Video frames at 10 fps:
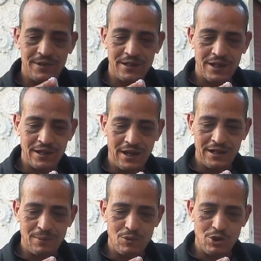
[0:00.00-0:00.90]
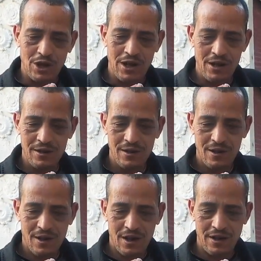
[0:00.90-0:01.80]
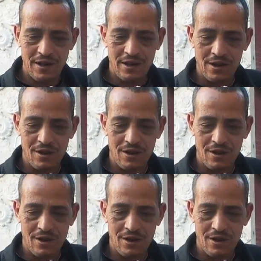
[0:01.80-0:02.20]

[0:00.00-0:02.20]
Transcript: سيادتك انا عندي مشكله ان انا